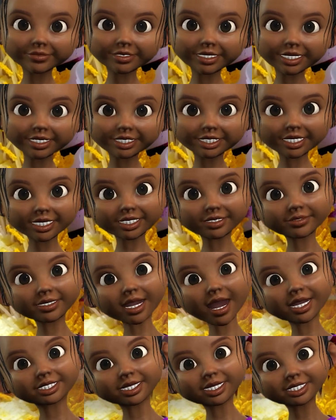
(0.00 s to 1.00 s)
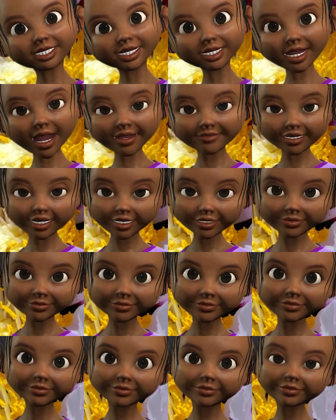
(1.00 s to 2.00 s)
Et c'est grâce à ce travail
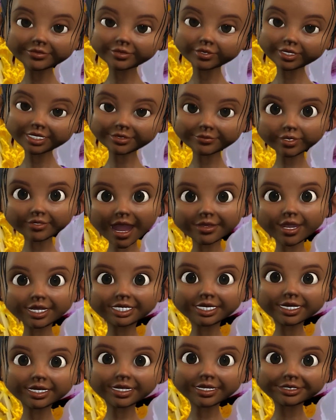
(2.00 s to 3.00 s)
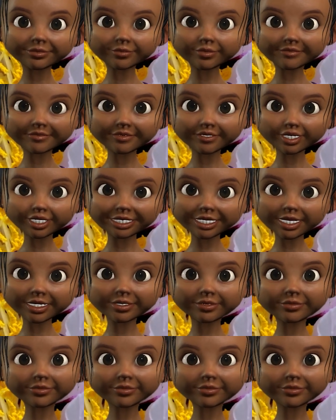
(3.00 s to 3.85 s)
que nous pouvons manger de bons fruits.